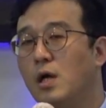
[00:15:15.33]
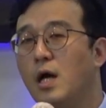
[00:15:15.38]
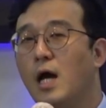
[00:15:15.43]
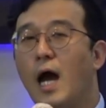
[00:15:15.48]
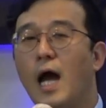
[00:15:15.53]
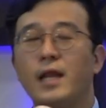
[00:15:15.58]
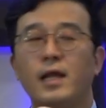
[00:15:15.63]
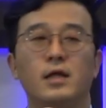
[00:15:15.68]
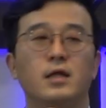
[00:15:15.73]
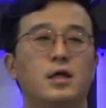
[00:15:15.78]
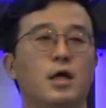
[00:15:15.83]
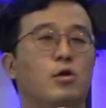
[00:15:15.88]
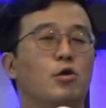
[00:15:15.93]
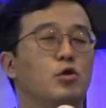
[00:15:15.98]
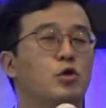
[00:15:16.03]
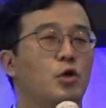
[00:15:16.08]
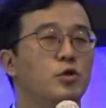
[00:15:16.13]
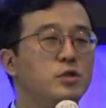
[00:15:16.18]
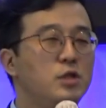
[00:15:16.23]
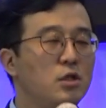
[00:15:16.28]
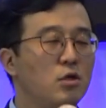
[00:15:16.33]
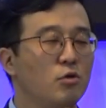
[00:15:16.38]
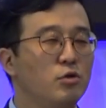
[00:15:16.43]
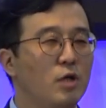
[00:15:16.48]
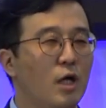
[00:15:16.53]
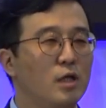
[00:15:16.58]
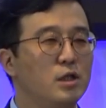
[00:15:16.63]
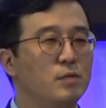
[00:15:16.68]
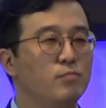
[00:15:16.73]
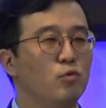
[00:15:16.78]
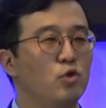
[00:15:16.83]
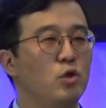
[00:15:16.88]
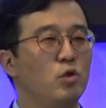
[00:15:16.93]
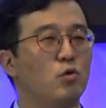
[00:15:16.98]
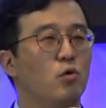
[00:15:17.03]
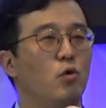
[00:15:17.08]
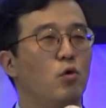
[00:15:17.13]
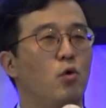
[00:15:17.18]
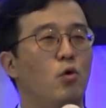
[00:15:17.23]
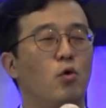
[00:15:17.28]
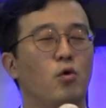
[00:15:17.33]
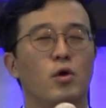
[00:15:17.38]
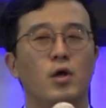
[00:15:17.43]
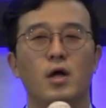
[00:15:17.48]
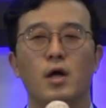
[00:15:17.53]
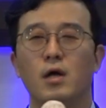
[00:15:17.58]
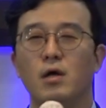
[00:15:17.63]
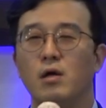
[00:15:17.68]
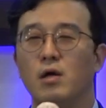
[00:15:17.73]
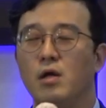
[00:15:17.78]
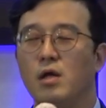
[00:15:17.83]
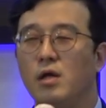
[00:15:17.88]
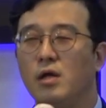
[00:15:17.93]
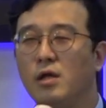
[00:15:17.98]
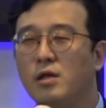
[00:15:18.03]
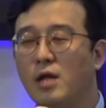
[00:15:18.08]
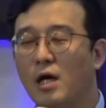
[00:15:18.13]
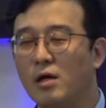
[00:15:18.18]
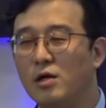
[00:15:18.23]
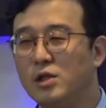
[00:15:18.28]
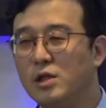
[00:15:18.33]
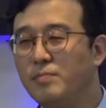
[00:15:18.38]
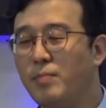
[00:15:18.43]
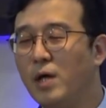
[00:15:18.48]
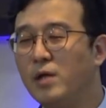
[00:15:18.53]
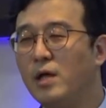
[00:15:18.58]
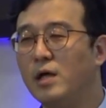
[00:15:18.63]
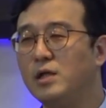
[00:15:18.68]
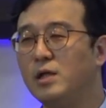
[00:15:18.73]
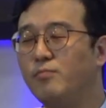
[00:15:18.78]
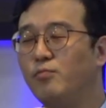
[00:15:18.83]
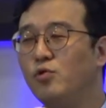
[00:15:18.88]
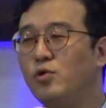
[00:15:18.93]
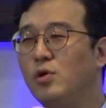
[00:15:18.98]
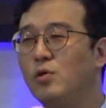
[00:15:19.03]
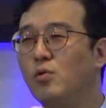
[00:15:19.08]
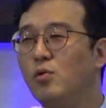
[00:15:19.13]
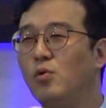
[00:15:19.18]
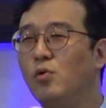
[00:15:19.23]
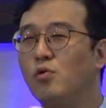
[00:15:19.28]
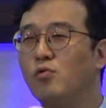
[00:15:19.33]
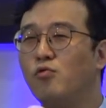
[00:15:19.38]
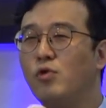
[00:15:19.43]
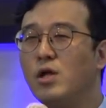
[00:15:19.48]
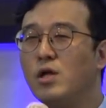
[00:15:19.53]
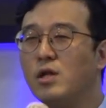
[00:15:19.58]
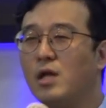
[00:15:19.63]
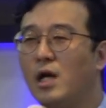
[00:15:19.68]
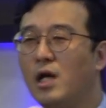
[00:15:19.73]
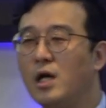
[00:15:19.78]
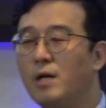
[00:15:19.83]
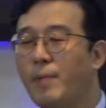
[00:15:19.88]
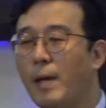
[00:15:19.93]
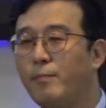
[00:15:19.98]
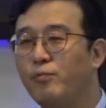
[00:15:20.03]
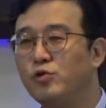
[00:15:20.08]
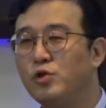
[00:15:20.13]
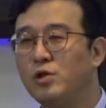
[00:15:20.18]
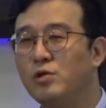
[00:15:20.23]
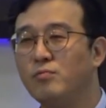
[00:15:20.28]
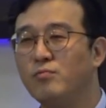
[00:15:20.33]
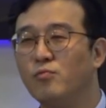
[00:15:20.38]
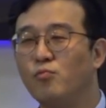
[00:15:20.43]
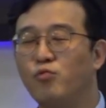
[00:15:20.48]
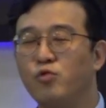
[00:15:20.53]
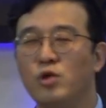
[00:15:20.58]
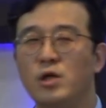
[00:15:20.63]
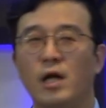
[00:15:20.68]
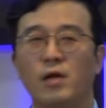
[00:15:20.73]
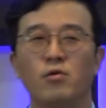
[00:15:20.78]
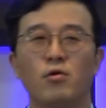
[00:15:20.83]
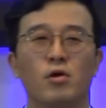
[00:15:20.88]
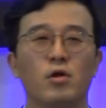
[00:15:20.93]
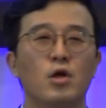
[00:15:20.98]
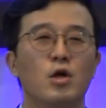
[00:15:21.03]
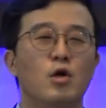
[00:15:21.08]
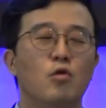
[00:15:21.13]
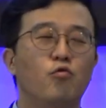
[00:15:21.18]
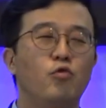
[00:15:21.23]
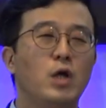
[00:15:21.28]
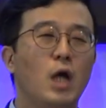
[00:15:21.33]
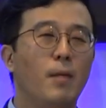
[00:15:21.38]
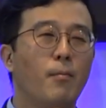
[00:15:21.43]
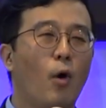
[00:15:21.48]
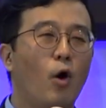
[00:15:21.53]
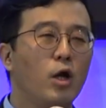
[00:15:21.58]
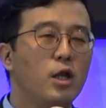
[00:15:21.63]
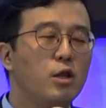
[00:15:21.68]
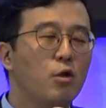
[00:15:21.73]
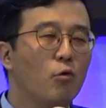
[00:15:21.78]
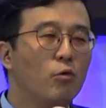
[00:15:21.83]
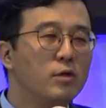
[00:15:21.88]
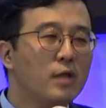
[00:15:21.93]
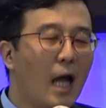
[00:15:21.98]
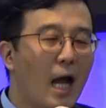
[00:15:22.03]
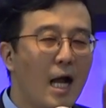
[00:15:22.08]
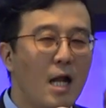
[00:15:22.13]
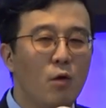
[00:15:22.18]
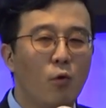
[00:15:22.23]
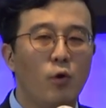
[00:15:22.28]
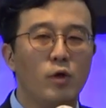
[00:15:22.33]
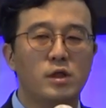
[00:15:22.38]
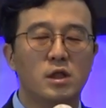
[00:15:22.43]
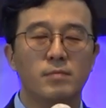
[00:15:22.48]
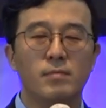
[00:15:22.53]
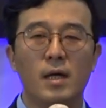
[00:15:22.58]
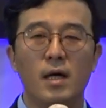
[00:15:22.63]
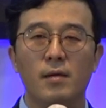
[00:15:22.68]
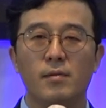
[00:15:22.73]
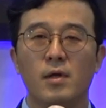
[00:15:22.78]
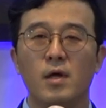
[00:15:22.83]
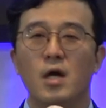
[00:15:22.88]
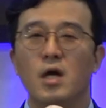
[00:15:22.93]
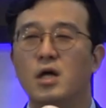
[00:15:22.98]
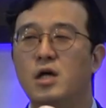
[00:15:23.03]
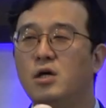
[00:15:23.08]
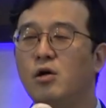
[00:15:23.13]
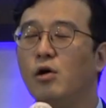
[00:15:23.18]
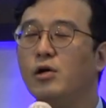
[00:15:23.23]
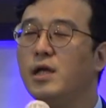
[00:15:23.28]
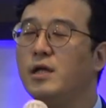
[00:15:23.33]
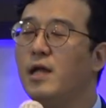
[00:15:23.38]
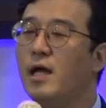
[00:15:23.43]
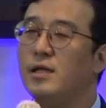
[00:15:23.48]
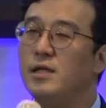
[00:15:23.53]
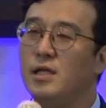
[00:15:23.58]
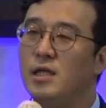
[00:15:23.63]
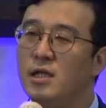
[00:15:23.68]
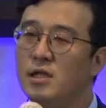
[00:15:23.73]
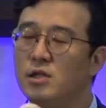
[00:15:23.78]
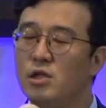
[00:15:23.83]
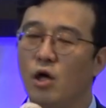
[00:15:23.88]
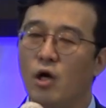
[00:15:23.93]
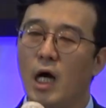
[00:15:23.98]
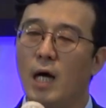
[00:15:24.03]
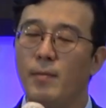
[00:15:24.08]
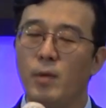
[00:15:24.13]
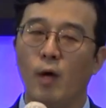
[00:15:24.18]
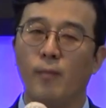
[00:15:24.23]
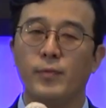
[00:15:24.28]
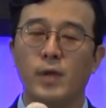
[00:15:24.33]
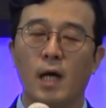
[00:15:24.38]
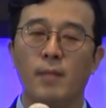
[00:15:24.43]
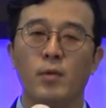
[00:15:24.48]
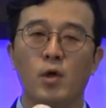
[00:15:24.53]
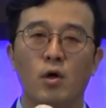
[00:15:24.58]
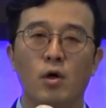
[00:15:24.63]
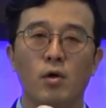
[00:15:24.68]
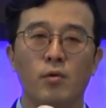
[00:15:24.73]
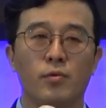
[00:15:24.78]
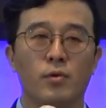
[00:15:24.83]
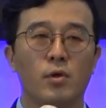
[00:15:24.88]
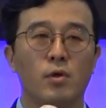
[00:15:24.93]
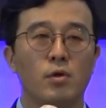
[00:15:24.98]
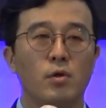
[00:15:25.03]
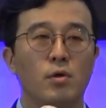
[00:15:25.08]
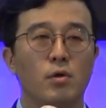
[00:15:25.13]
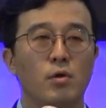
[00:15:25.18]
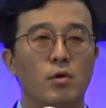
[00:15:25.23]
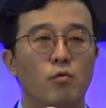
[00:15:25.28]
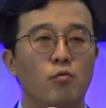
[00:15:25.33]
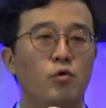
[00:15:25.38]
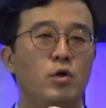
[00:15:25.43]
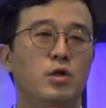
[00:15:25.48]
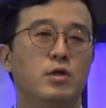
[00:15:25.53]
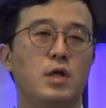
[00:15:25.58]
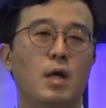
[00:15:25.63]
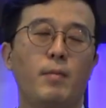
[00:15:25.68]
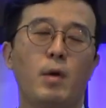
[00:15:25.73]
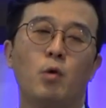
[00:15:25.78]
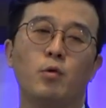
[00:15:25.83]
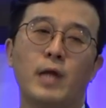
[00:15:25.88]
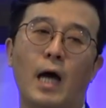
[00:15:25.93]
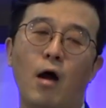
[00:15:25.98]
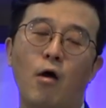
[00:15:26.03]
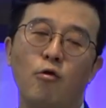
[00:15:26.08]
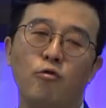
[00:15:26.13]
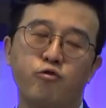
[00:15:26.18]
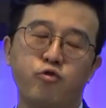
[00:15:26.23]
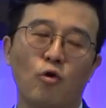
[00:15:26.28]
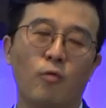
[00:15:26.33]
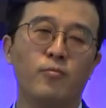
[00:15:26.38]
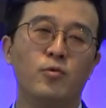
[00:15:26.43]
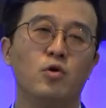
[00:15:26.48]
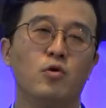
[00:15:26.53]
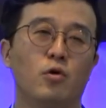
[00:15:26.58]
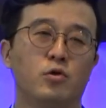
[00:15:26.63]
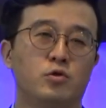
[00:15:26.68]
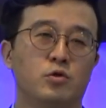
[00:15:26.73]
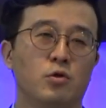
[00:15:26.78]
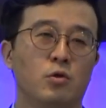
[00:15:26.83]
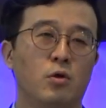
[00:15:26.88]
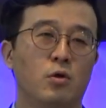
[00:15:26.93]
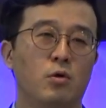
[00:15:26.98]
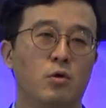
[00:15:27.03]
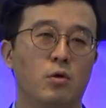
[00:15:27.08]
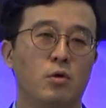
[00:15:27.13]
하나님께서 전지전능하신 분이고 이 땅을 심판하실 분이고 우리의 사랑을 베푸시는 분이라는 건 우리가 머릿속으로는 다 알고 있지만 그것에 대한 인정함이 없다면 우리는 예배로 나올 수 없는 거죠.